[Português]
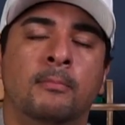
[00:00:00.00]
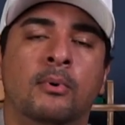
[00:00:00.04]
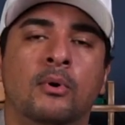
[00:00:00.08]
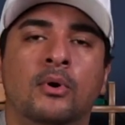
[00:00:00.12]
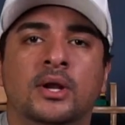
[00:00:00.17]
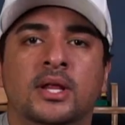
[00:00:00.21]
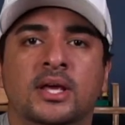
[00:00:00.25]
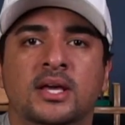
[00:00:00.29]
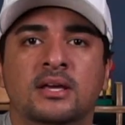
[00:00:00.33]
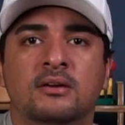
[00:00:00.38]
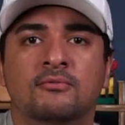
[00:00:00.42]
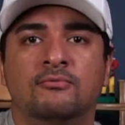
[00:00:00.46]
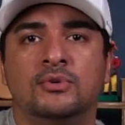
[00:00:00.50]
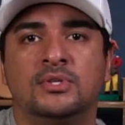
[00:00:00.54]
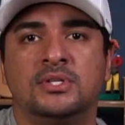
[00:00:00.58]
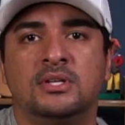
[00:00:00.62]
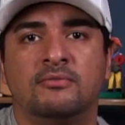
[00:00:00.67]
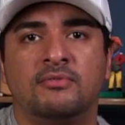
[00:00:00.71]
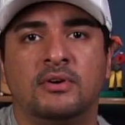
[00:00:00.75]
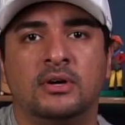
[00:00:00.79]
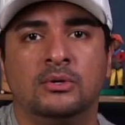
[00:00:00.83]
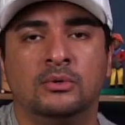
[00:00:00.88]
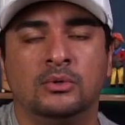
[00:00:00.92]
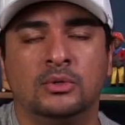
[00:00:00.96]
Porém,
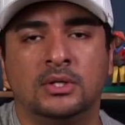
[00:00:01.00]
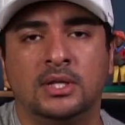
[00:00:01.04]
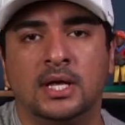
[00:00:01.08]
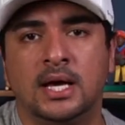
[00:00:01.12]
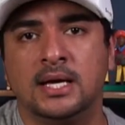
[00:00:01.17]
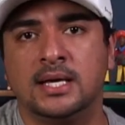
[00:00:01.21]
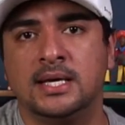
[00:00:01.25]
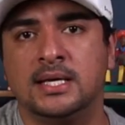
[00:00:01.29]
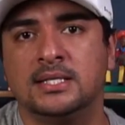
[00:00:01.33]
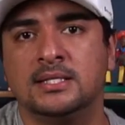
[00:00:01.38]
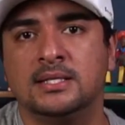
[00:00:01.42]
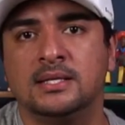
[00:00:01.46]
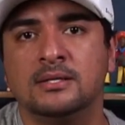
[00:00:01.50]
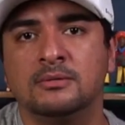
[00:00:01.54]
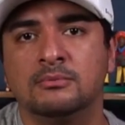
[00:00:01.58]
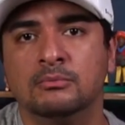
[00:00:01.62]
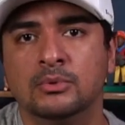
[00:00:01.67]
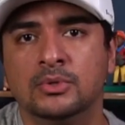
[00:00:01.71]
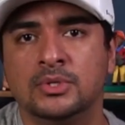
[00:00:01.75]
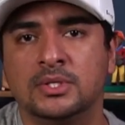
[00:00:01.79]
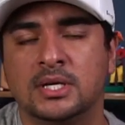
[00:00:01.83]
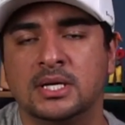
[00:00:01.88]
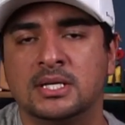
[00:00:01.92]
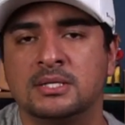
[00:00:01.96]
você vai notar que essas
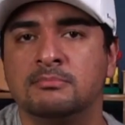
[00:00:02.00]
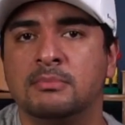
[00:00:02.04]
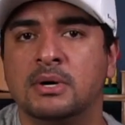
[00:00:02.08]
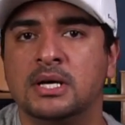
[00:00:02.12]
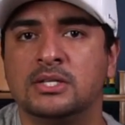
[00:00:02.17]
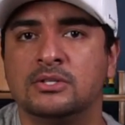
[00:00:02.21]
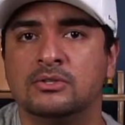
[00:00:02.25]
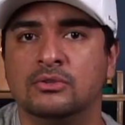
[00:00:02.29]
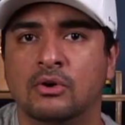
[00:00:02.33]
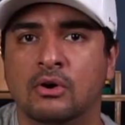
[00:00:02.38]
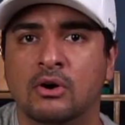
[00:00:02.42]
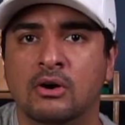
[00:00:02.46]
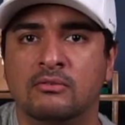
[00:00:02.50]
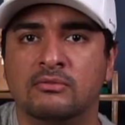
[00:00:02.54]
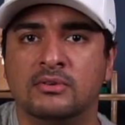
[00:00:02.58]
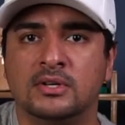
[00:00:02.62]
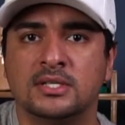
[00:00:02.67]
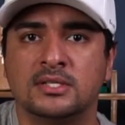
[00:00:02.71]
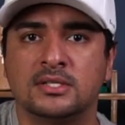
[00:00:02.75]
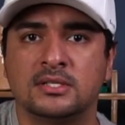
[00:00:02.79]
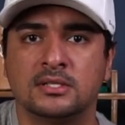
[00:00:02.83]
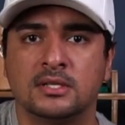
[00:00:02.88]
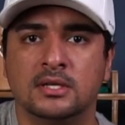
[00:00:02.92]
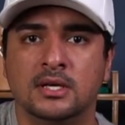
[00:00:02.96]
músicas mais
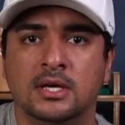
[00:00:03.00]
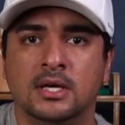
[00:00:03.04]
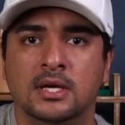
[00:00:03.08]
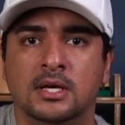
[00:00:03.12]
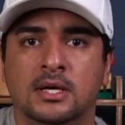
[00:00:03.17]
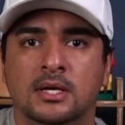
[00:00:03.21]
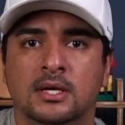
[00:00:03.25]
novas,